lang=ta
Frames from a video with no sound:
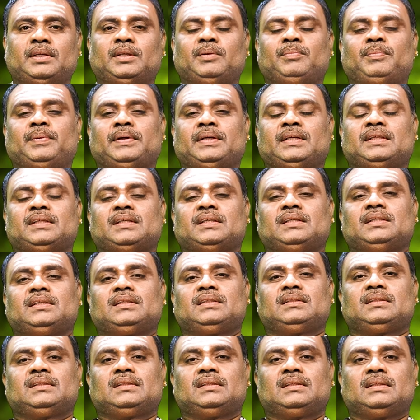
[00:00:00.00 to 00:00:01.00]
மாத
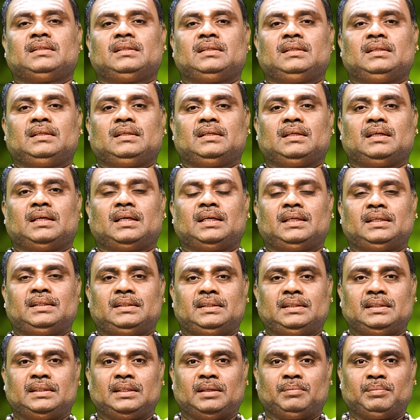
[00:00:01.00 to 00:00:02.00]
பலன்களில்
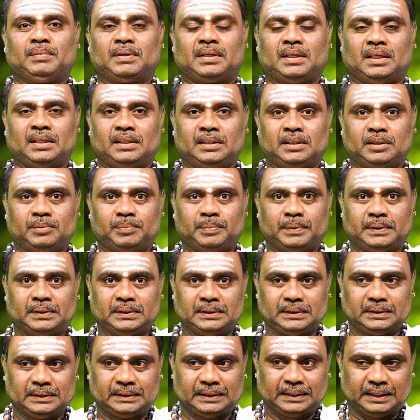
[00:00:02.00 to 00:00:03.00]
அடுத்து நாம் காண இருப்பது
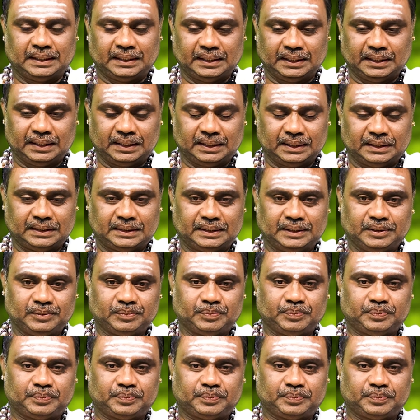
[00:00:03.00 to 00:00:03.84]
கடகராசி